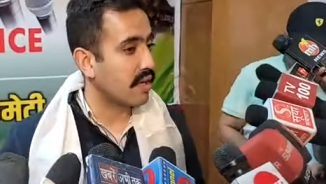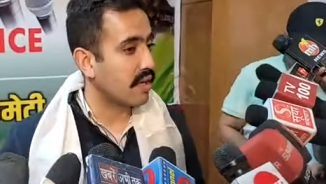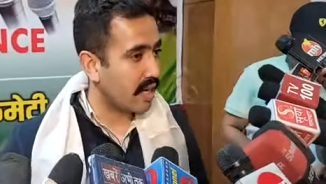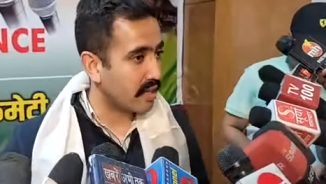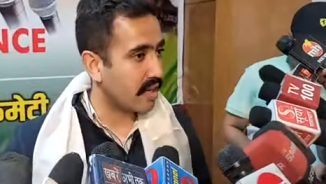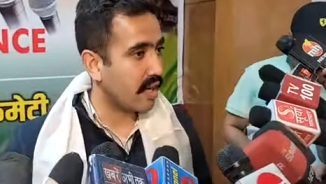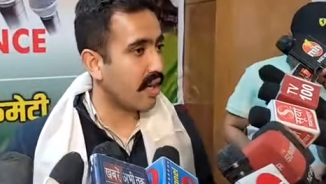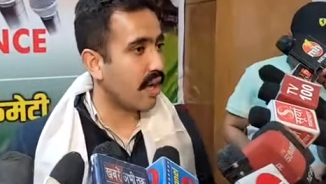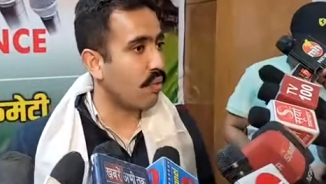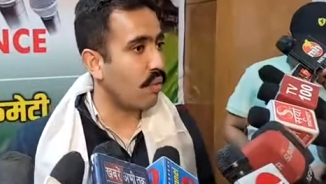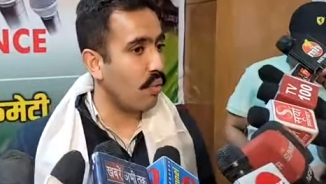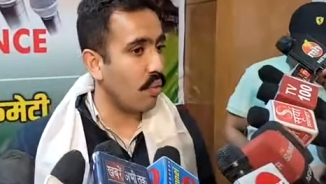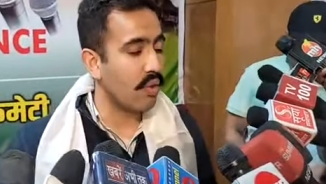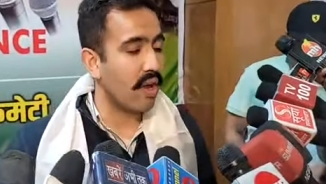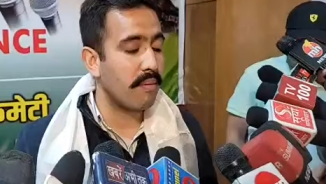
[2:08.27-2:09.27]
खास करके
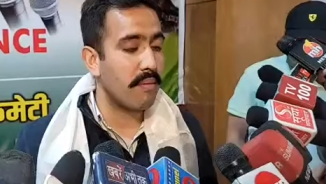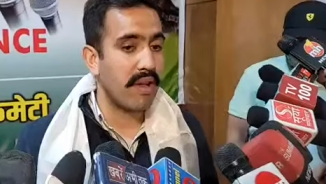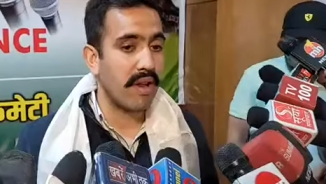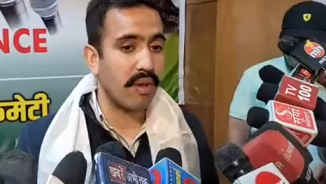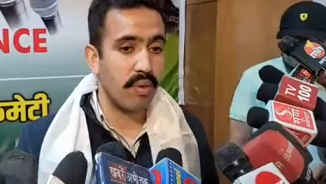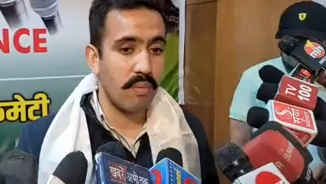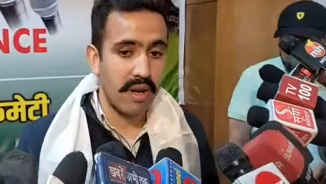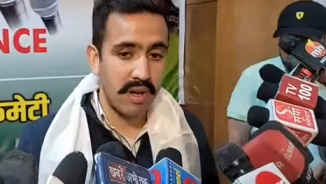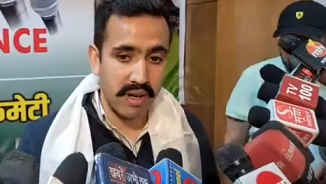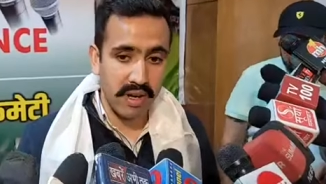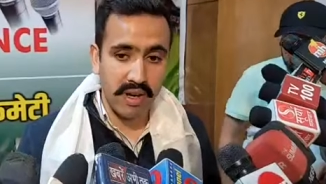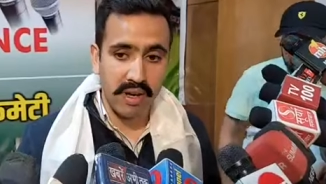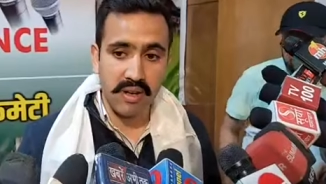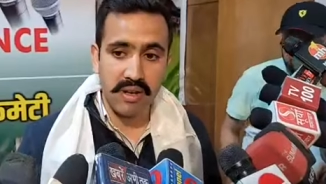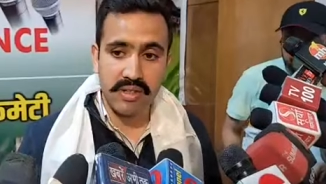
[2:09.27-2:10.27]
कुल्लू के हमारे जो
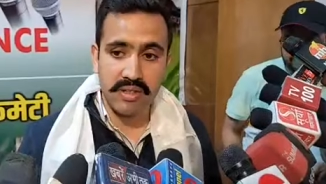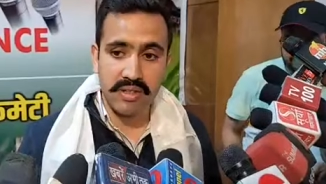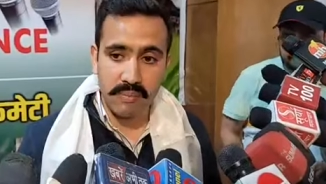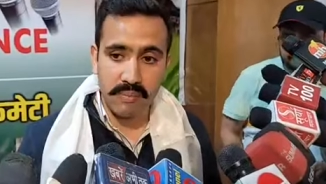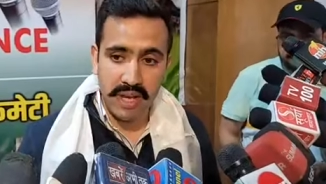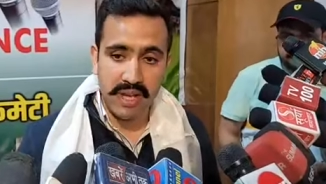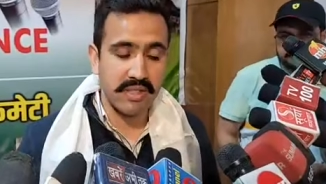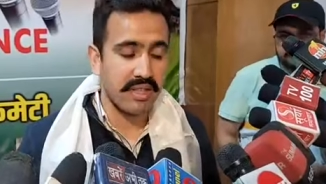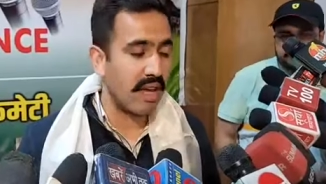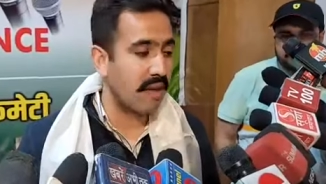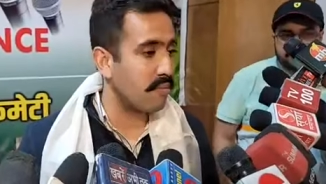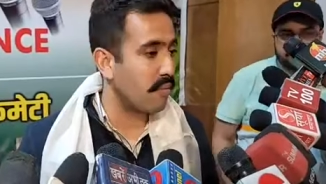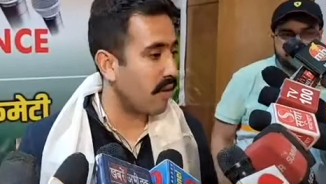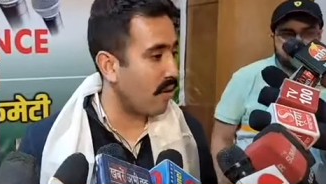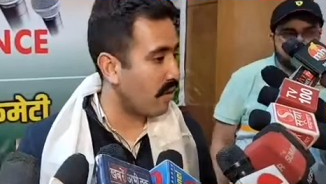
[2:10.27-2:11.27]
माननीय सी
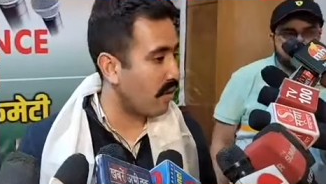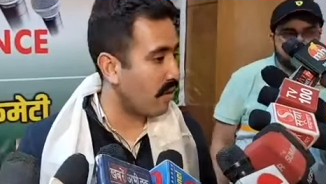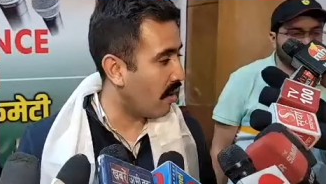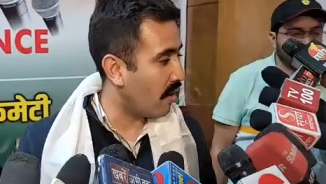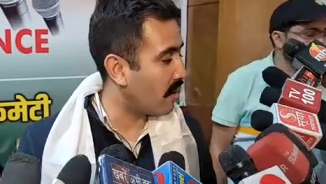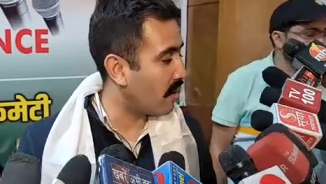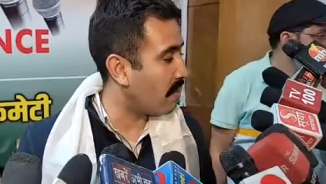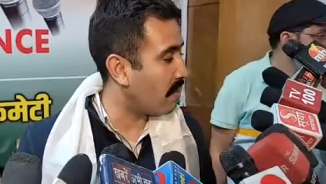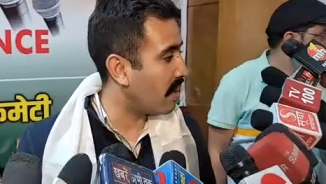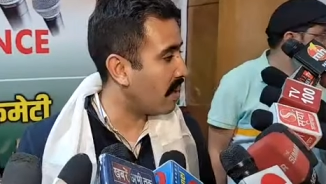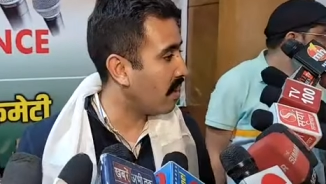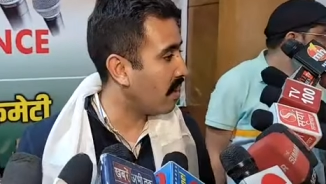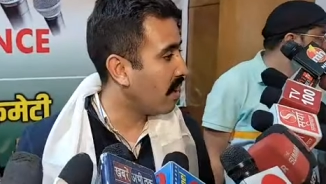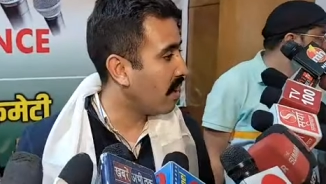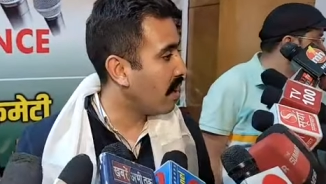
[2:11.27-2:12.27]
है और, और
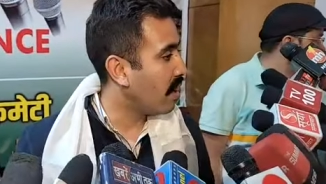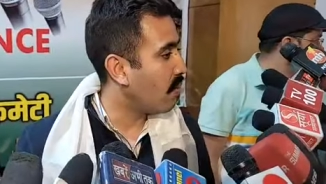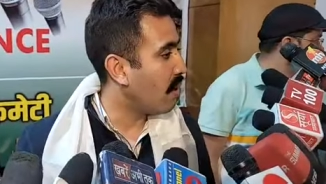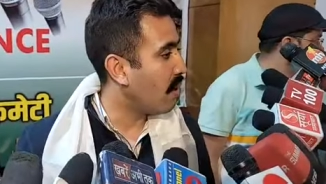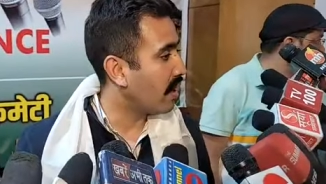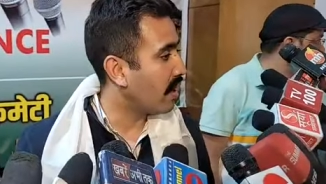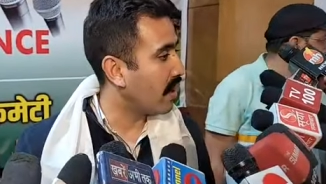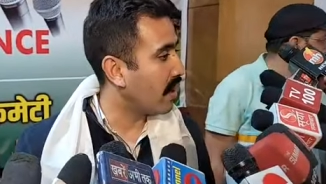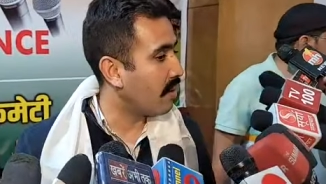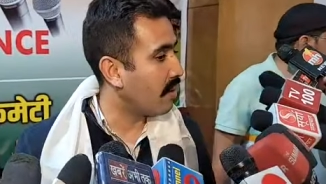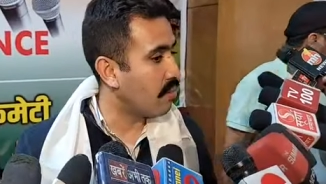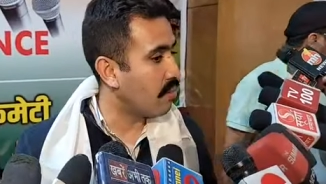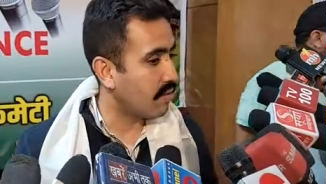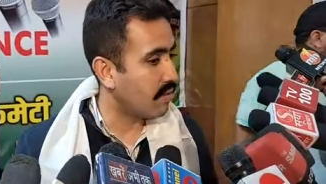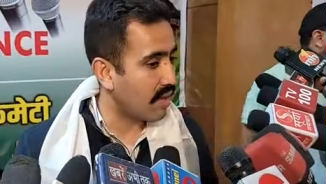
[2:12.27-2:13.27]
हमारे वहाँ के
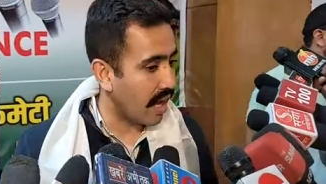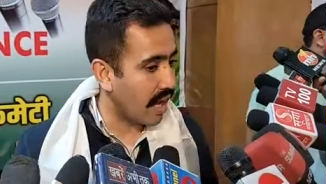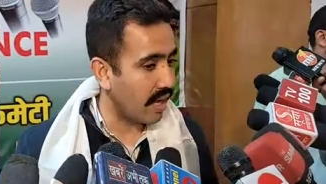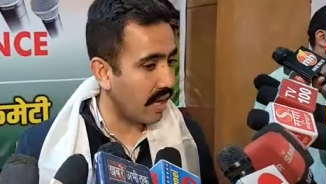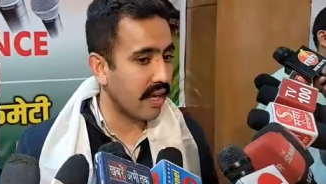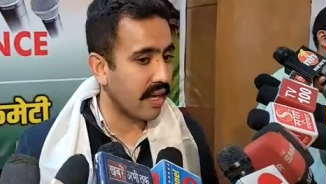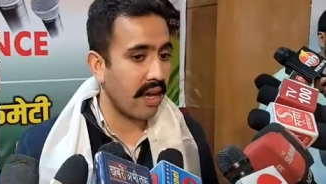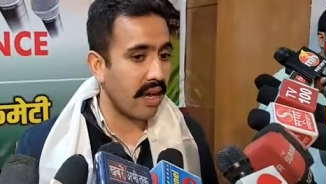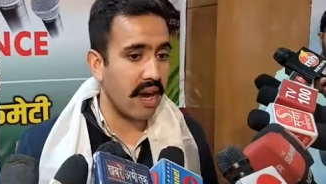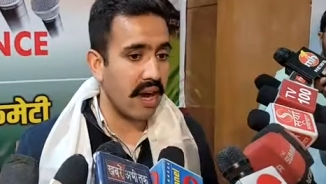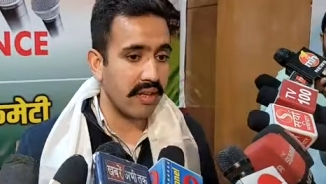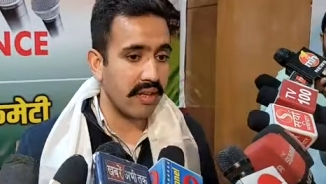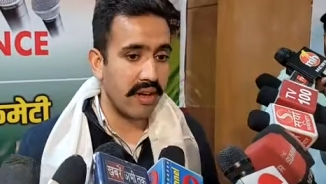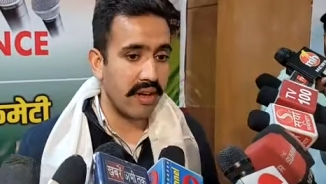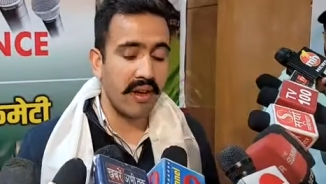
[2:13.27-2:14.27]
विधायक है
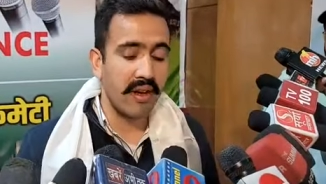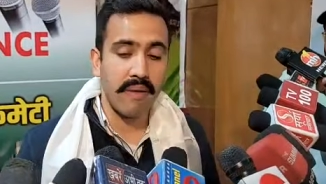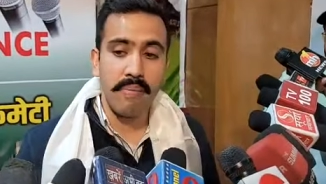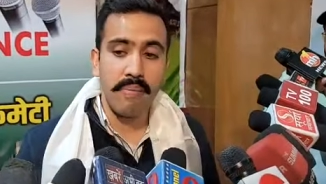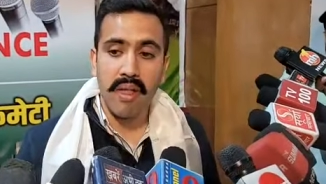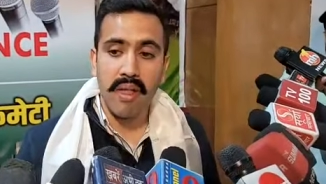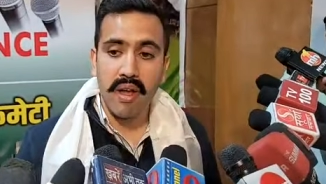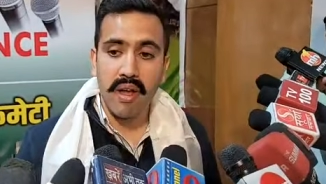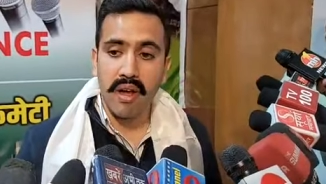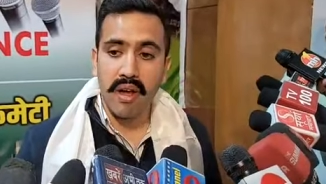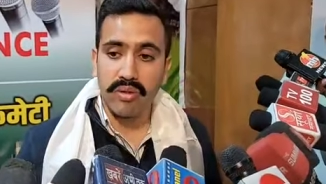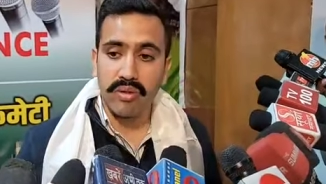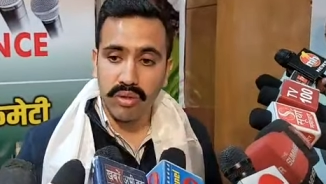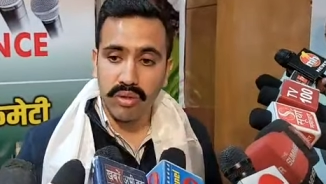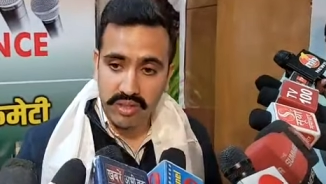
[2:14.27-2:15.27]
आदरणीय
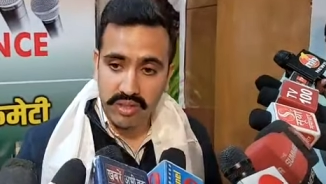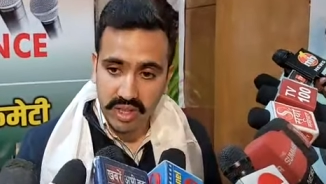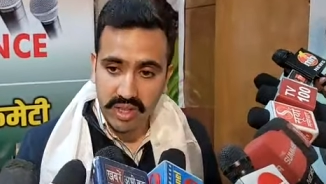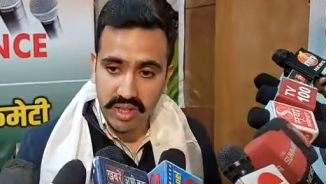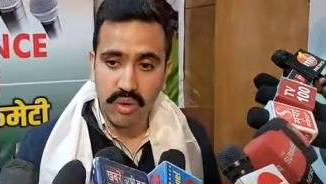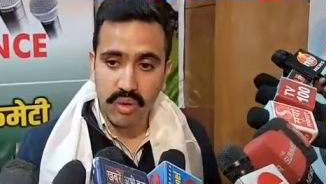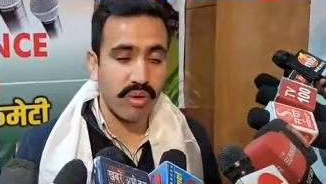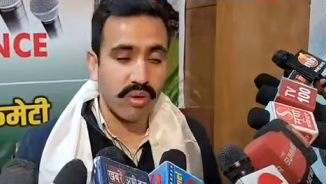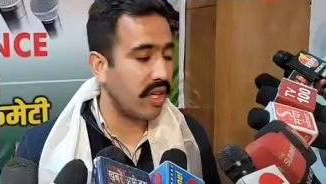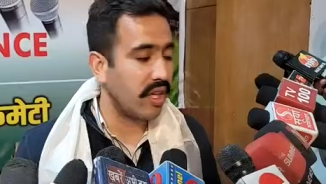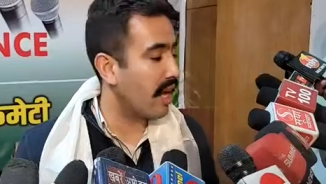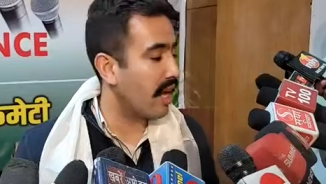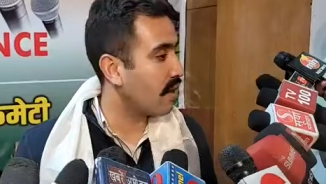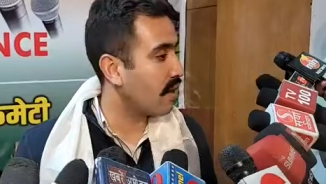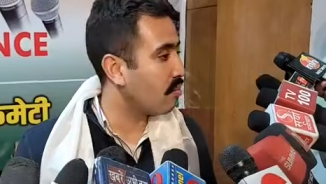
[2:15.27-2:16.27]
सुंदर सिंह ठाकुर जी है